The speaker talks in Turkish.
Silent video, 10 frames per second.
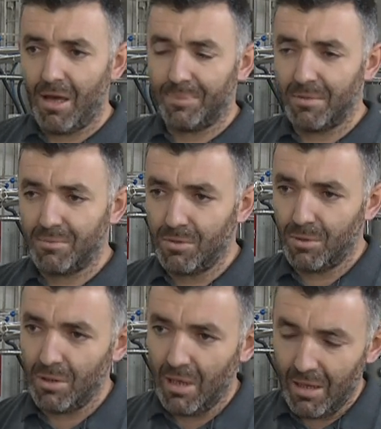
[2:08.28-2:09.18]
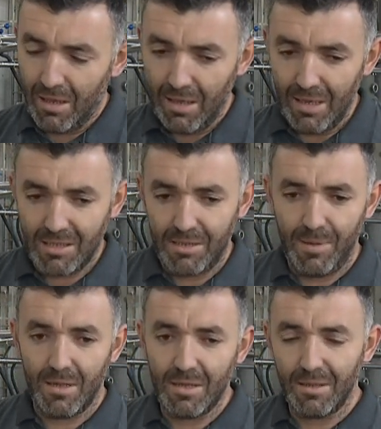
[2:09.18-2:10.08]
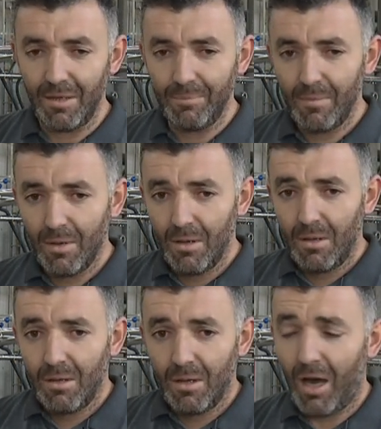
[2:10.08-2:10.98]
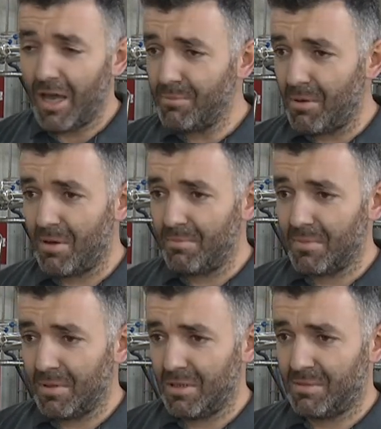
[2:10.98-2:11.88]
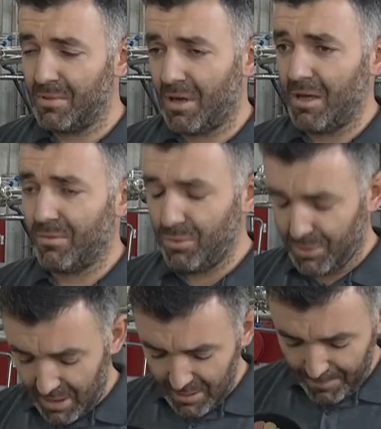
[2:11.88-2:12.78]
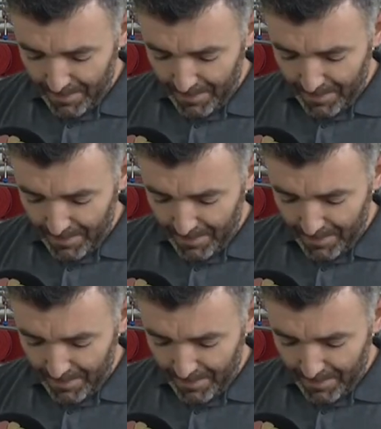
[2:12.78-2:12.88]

yaptım çünkü e, eski peynirden. Kayınbabam ismi Raif Kurter.